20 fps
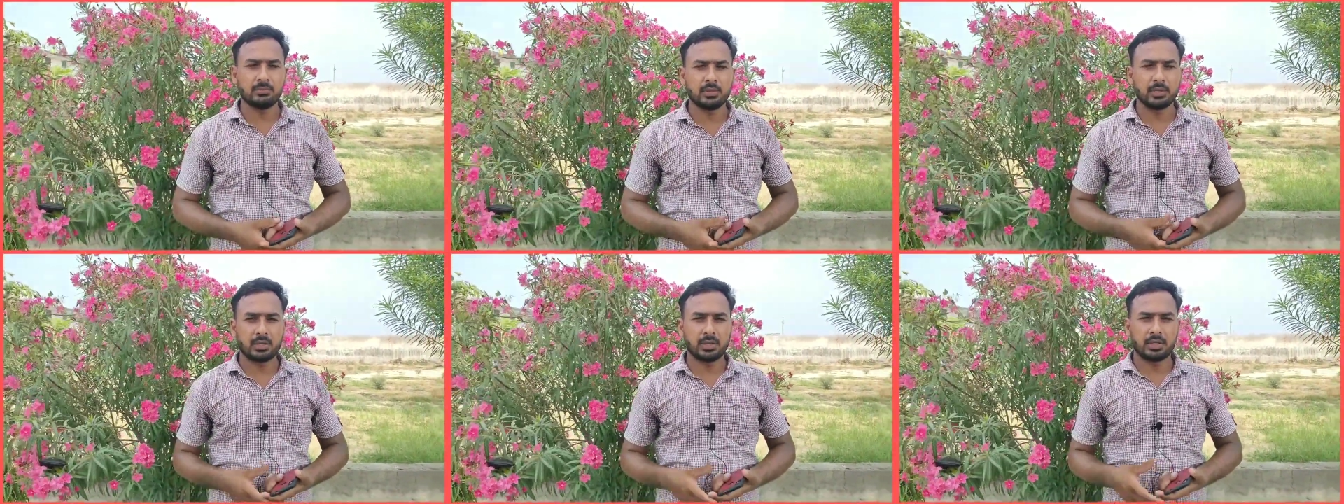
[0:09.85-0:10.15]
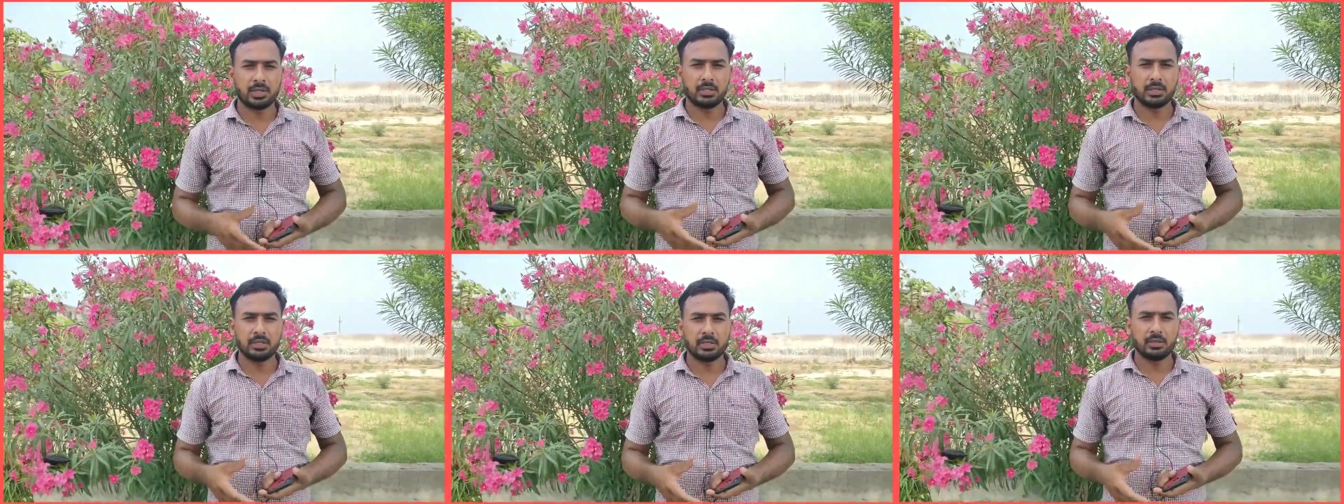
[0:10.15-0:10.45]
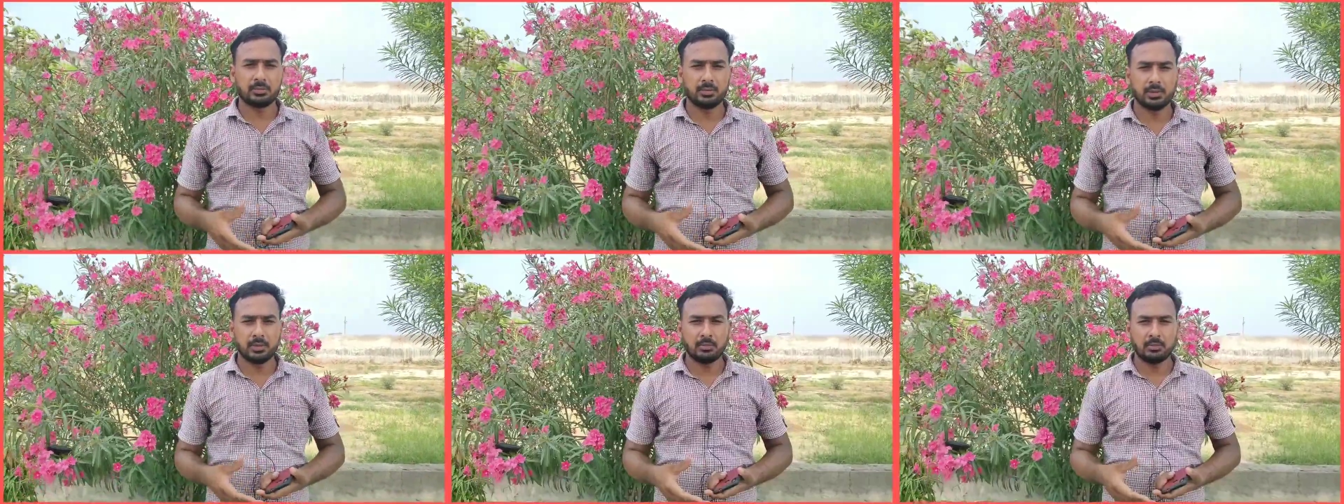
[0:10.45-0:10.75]

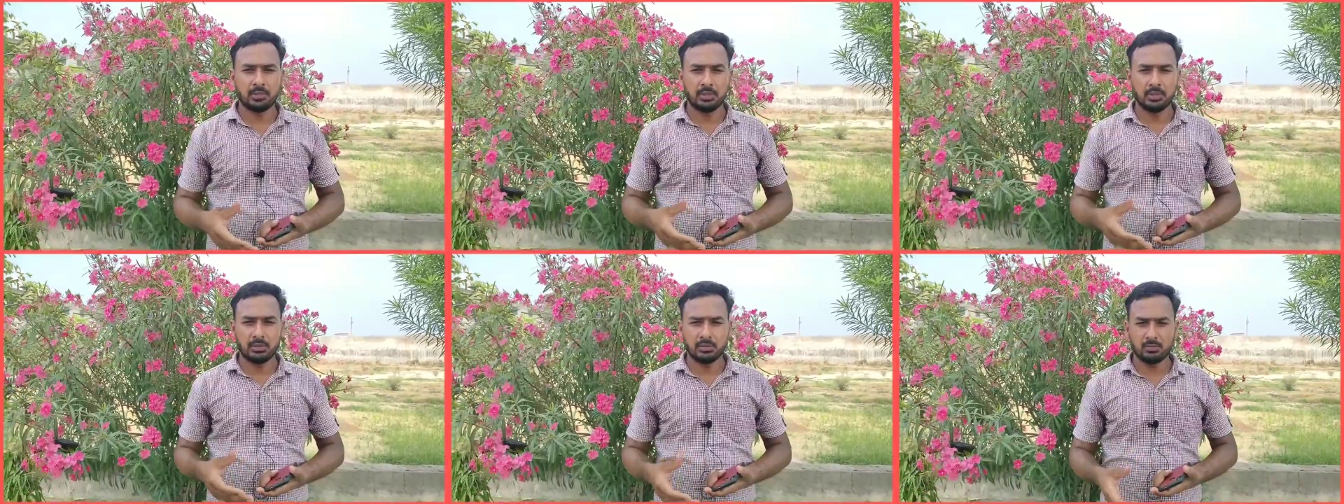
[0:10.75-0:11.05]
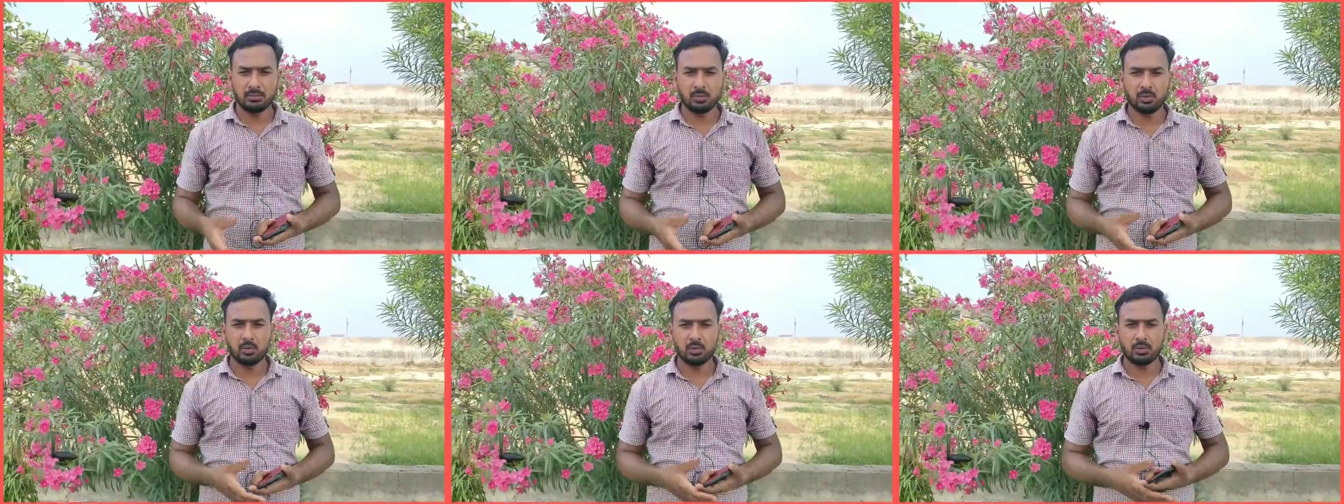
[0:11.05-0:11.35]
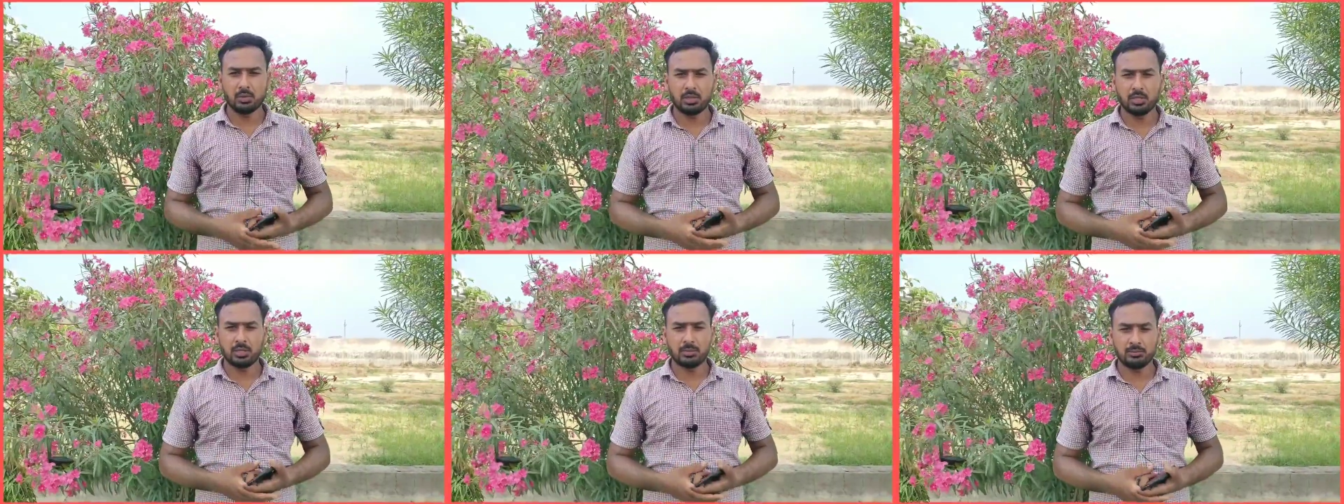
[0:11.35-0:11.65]
कटारिया फैमिली
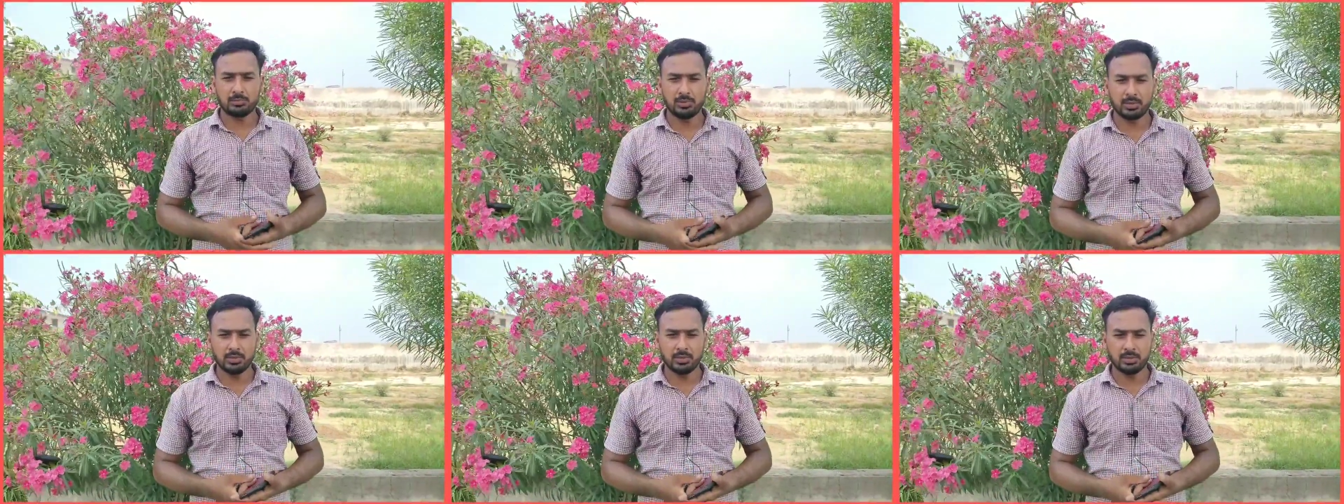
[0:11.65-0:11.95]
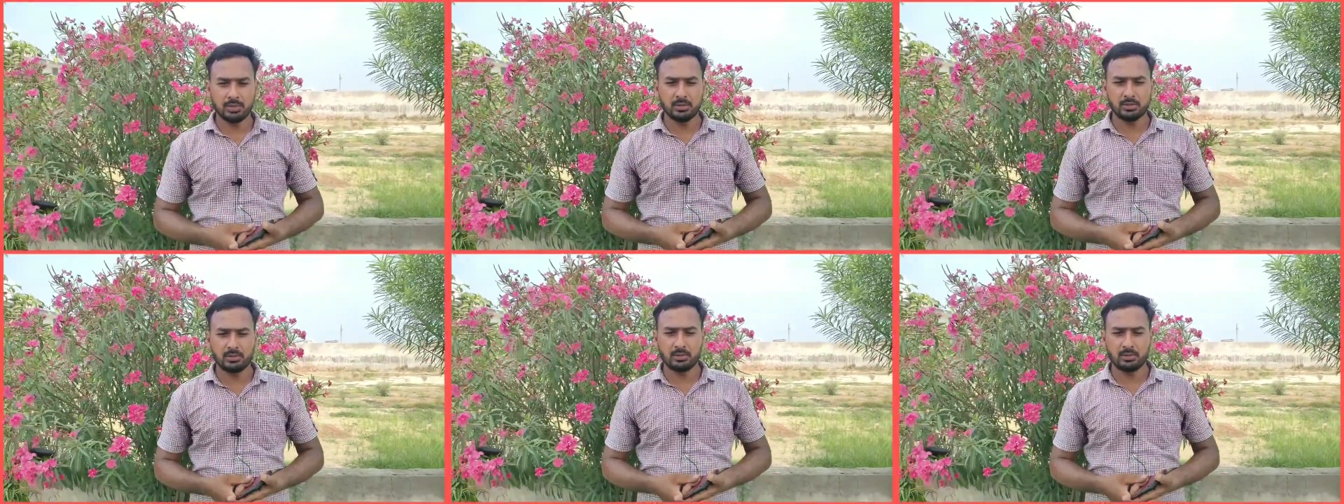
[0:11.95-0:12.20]
ब्लॉग के नाम से